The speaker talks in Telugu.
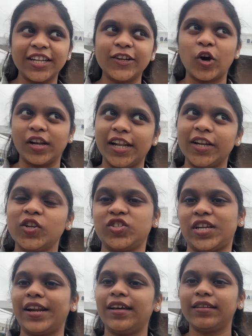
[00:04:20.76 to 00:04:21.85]
నేను ఆన్లైన్లో
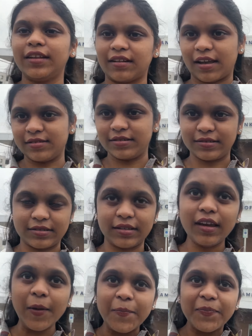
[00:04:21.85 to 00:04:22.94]
చేయడానికి ట్రై
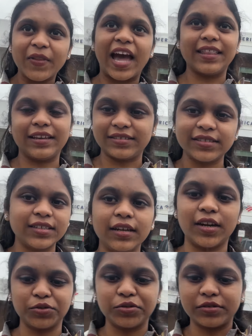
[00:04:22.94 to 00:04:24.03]
చేస్తే అది
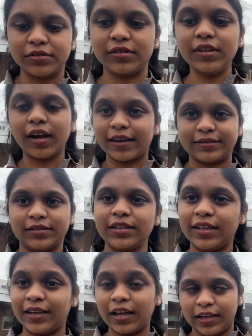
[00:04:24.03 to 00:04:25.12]
ఎస్ఎస్ఎన్ అడుగుతుంది నాకు
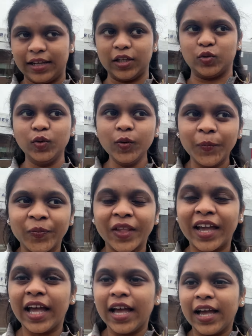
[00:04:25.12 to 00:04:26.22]
ఎస్ఎస్ఎన్ ఇంకా లేదు
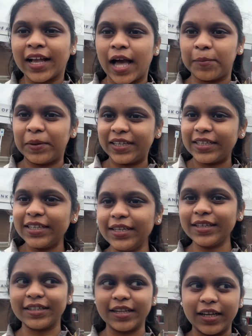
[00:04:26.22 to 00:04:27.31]
కాబట్టి
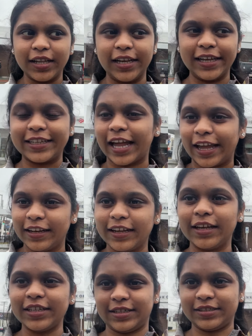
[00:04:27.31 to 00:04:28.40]
లైక్
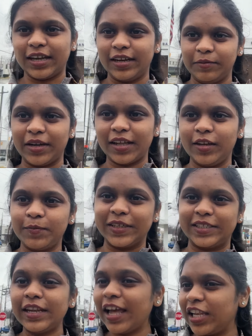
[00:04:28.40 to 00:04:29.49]
డైరెక్ట్గా చేశాను అనమాట ఇన్
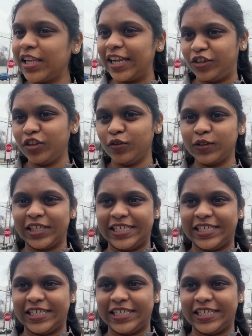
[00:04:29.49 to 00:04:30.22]
పర్సన్ ఐ లెట్ యూ నో ద